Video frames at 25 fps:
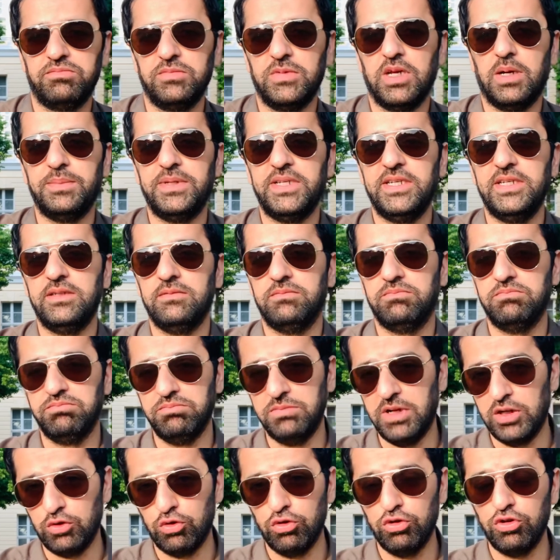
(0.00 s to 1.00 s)
अभी
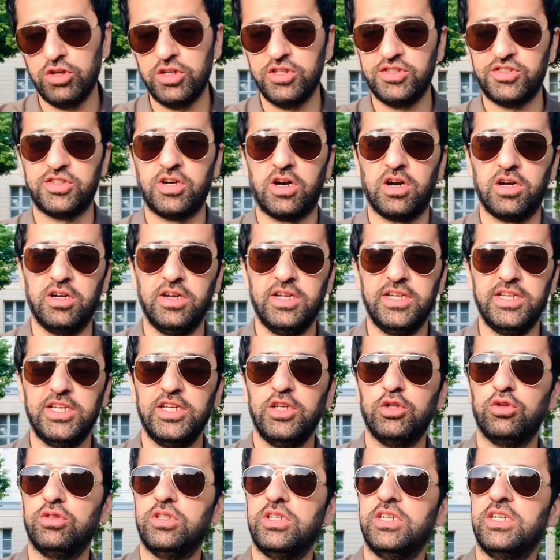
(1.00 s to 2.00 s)
बिल्कुल उन्होंने स्टार्ट नहीं की
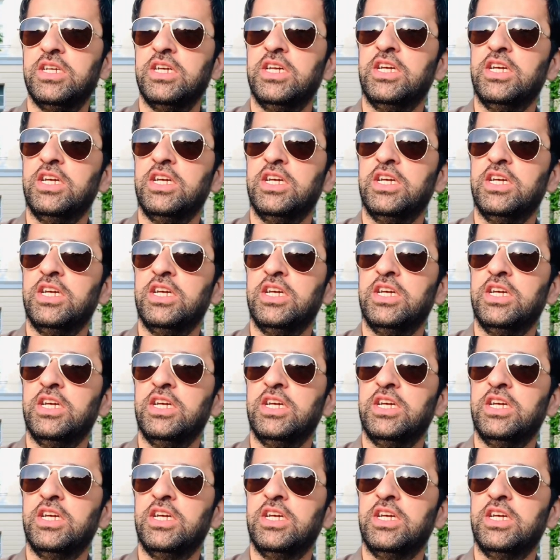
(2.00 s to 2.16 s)
होती